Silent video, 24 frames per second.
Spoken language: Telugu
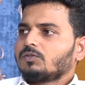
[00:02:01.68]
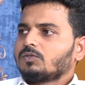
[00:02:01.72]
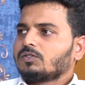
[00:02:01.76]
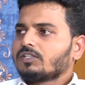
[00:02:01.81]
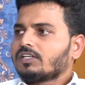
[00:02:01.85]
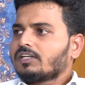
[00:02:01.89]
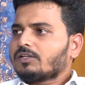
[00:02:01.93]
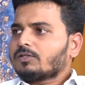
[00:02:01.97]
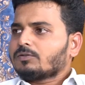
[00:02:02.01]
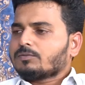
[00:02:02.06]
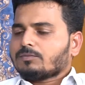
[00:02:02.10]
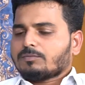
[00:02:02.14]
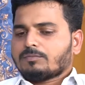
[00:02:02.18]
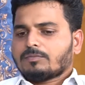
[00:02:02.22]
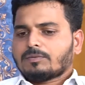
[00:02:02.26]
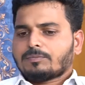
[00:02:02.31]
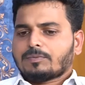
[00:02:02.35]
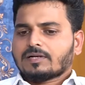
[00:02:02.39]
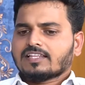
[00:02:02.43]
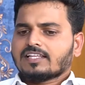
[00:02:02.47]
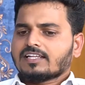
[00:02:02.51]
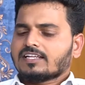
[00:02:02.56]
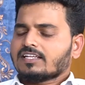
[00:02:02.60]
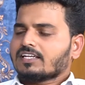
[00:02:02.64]
గురుగారు
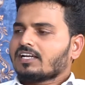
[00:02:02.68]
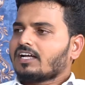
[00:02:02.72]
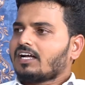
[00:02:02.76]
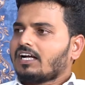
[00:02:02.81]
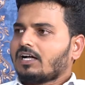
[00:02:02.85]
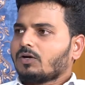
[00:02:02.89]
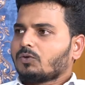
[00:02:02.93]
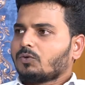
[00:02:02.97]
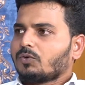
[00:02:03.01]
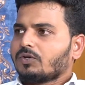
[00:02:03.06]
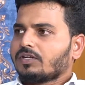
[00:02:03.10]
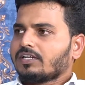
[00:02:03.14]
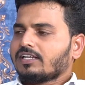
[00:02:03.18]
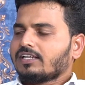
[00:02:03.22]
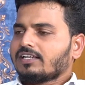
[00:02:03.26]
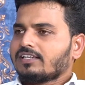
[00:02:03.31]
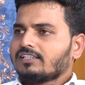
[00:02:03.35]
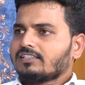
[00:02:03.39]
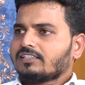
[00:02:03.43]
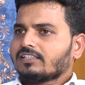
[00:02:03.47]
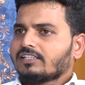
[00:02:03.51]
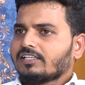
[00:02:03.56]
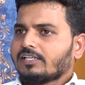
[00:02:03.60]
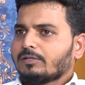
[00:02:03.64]
ప్రధానంగా అఘోరీలు
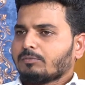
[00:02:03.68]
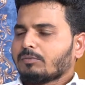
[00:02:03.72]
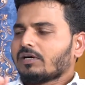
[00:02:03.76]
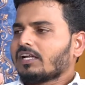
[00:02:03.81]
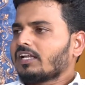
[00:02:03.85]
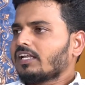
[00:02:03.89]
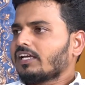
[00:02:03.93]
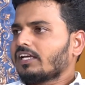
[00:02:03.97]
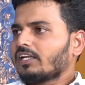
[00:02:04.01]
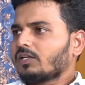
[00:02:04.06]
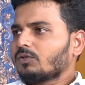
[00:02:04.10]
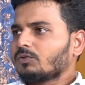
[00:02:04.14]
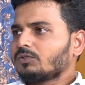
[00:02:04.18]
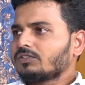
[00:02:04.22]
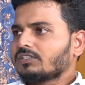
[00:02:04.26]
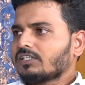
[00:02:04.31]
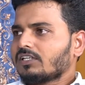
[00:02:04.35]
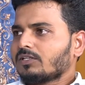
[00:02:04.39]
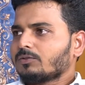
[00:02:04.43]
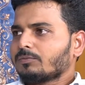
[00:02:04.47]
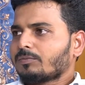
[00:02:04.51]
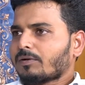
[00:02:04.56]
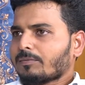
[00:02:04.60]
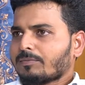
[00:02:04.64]
అంటే హిమాలయాల్లో
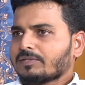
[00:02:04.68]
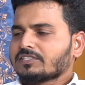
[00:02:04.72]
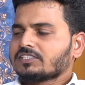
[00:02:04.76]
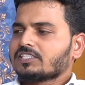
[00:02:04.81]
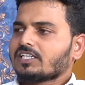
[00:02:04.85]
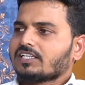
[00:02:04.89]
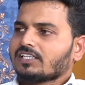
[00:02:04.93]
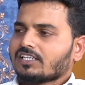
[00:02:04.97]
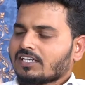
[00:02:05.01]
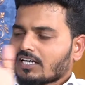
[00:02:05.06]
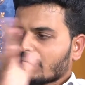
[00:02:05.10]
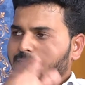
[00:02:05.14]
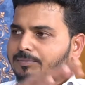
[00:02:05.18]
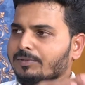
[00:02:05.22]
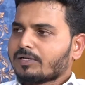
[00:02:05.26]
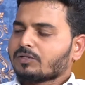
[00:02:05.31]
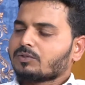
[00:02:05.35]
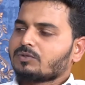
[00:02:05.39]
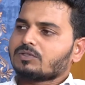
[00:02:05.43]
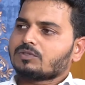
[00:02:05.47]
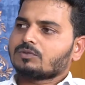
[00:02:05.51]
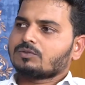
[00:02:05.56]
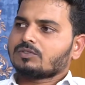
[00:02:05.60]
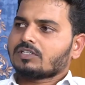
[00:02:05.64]
ఉంటారు ప్రపంచానికి
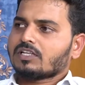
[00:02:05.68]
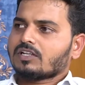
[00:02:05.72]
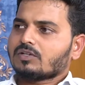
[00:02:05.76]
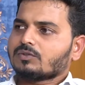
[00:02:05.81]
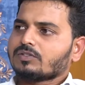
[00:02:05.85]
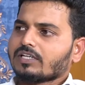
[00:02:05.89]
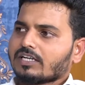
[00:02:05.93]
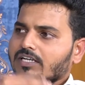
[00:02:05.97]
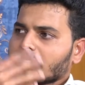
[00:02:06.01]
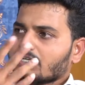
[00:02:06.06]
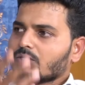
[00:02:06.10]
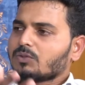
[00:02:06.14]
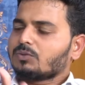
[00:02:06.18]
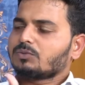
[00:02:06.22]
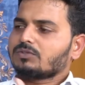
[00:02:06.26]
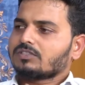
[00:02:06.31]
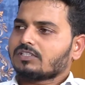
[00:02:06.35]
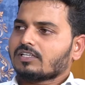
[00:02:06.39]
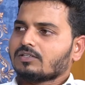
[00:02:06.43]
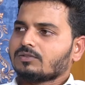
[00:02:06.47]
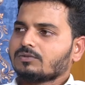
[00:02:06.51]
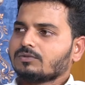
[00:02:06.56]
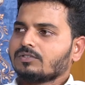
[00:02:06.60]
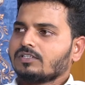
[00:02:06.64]
కనపడకుంటుంటారు ఎక్కడో
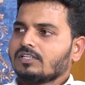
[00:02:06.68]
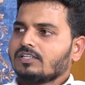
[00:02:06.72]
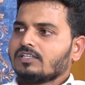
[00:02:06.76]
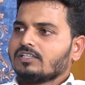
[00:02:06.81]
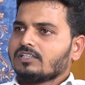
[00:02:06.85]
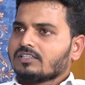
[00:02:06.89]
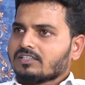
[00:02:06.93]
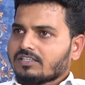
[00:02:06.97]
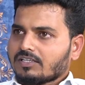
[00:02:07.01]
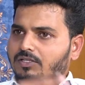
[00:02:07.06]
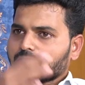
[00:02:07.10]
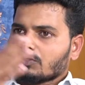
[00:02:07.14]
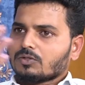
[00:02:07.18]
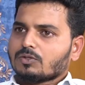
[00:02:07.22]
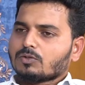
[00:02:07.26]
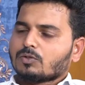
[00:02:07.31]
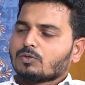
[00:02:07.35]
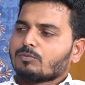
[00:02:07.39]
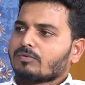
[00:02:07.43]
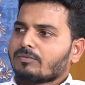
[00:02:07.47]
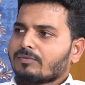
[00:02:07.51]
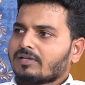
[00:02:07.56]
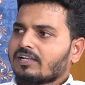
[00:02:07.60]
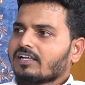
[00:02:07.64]
ఉంటారు ఏదో
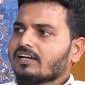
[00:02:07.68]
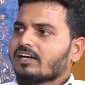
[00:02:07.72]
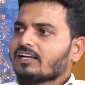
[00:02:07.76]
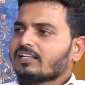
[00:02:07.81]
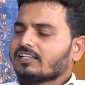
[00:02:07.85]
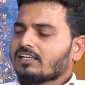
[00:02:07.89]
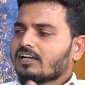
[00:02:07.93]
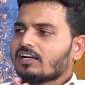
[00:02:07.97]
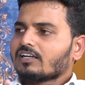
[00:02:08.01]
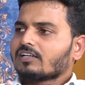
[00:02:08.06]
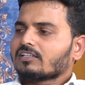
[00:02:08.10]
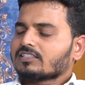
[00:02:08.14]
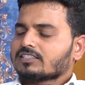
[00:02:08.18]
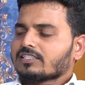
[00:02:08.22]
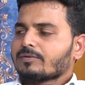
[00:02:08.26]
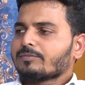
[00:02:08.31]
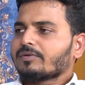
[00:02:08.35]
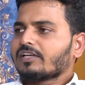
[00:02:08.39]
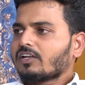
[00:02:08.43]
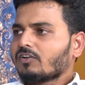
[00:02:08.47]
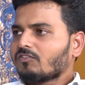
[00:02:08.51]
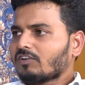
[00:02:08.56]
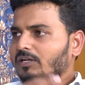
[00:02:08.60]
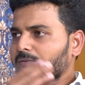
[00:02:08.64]
కుంభమేళ కానీ ఇలాంటి
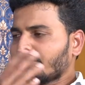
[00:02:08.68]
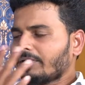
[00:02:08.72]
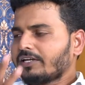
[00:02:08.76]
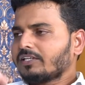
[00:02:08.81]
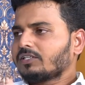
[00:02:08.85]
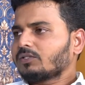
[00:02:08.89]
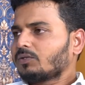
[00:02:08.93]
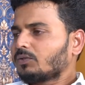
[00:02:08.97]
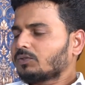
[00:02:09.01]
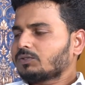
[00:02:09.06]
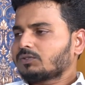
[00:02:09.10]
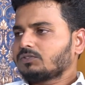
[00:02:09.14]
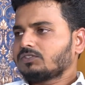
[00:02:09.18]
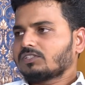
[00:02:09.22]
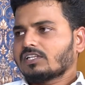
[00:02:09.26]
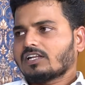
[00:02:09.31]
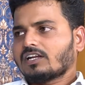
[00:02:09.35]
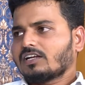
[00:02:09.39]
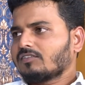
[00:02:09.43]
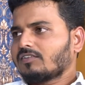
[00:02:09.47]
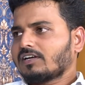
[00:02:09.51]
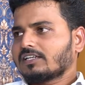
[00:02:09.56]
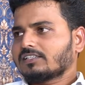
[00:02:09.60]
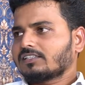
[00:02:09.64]
సమయాల్లో వాళ్ళు బయటకు
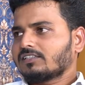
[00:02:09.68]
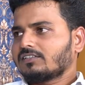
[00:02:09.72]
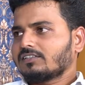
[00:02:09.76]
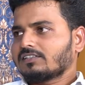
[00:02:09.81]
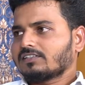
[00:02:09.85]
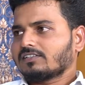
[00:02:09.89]
వస్తుంటారనే వార్తలు